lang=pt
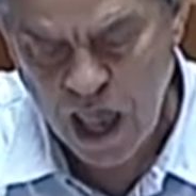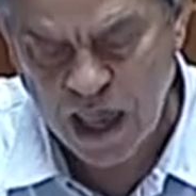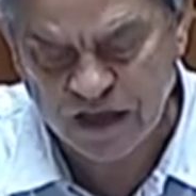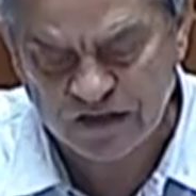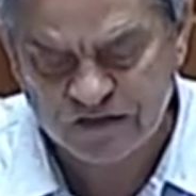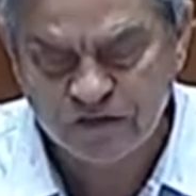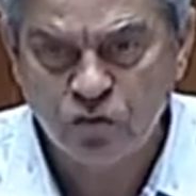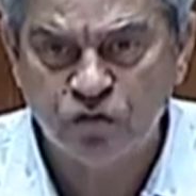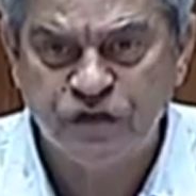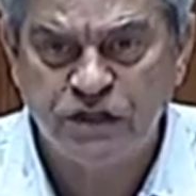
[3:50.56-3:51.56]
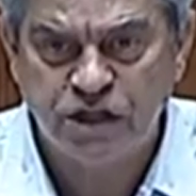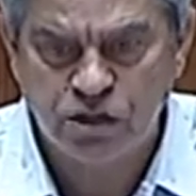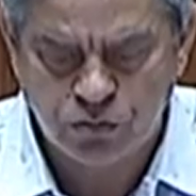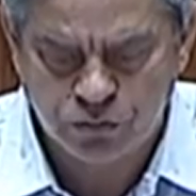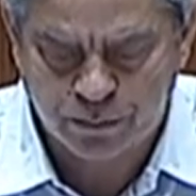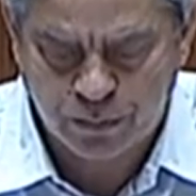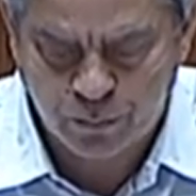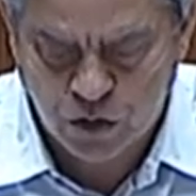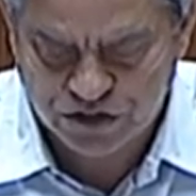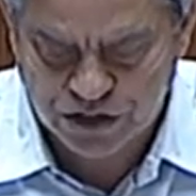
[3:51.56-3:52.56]
É esse o sentido da
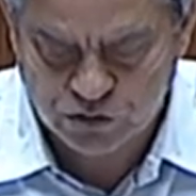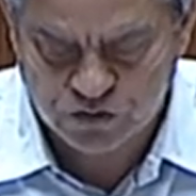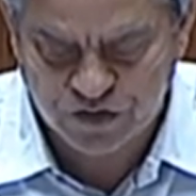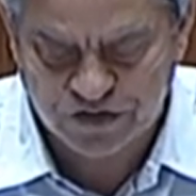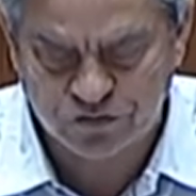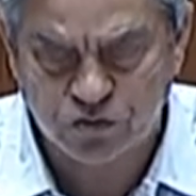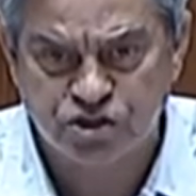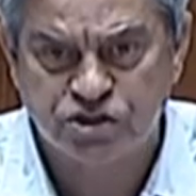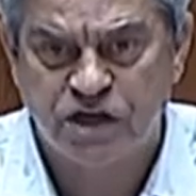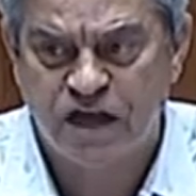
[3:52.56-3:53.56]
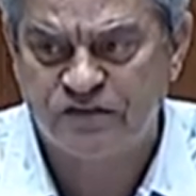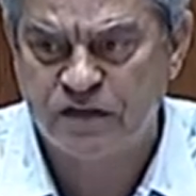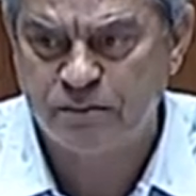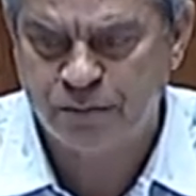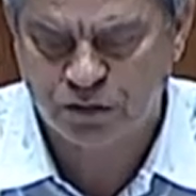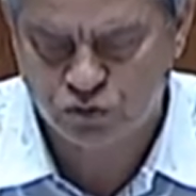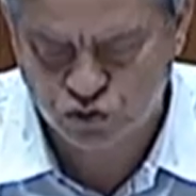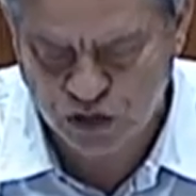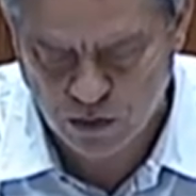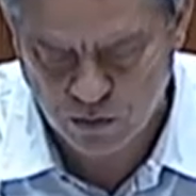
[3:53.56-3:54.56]
proposta que os verdes hoje trazem para
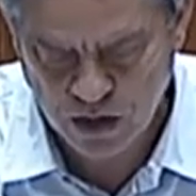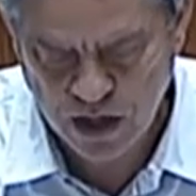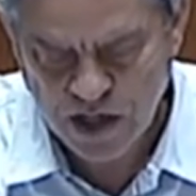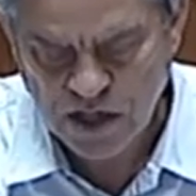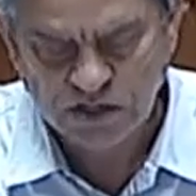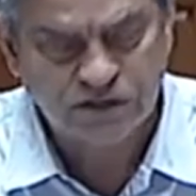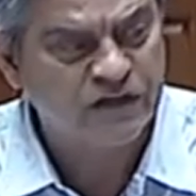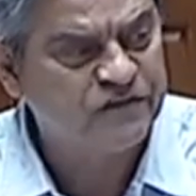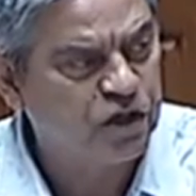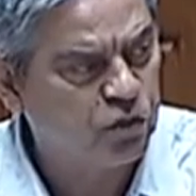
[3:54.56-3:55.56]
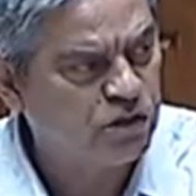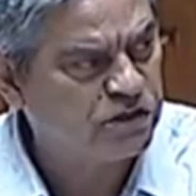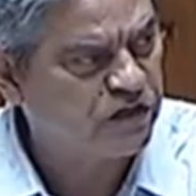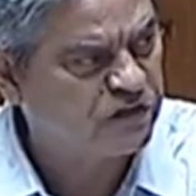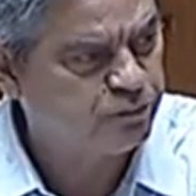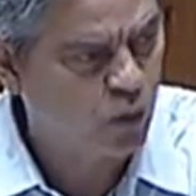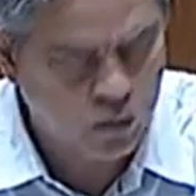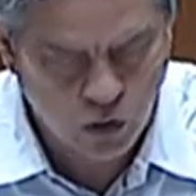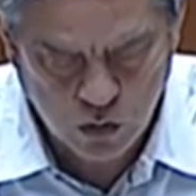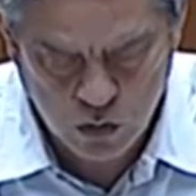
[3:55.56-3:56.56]
discussão. Trazer o interesse
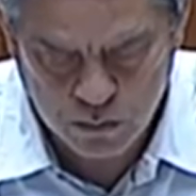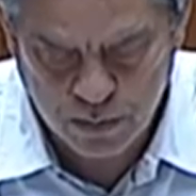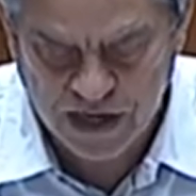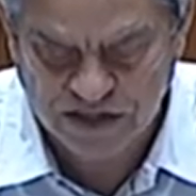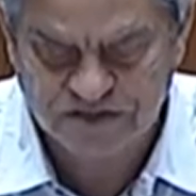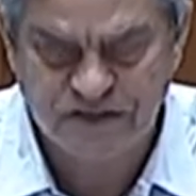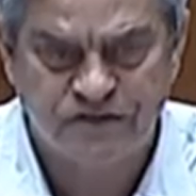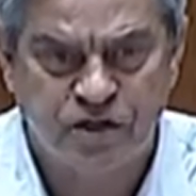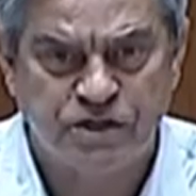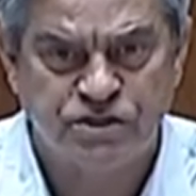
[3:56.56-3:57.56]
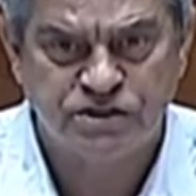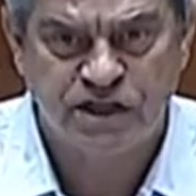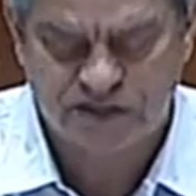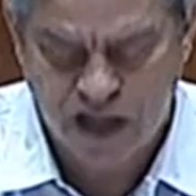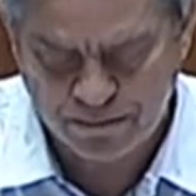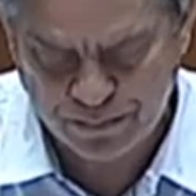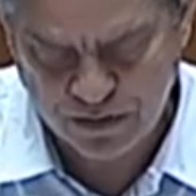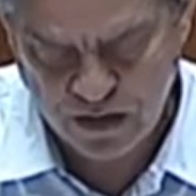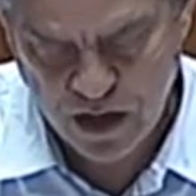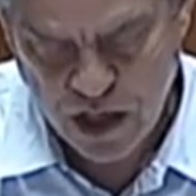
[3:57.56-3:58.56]
público para as decisões da
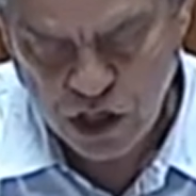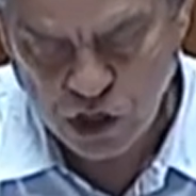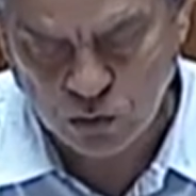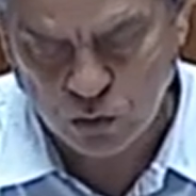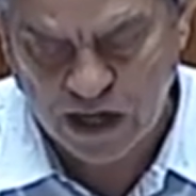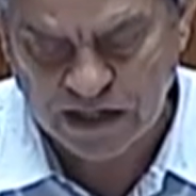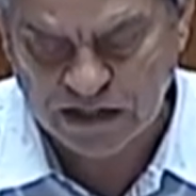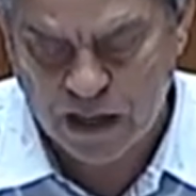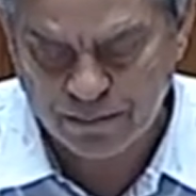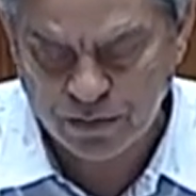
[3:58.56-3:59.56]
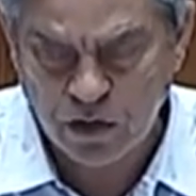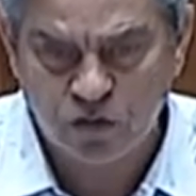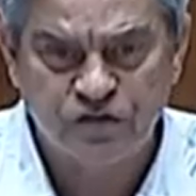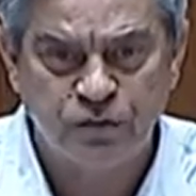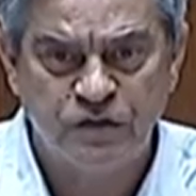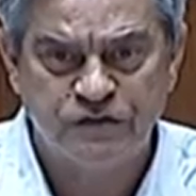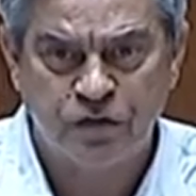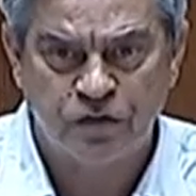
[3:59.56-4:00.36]
TAP, e colocar a TAP ao serviço da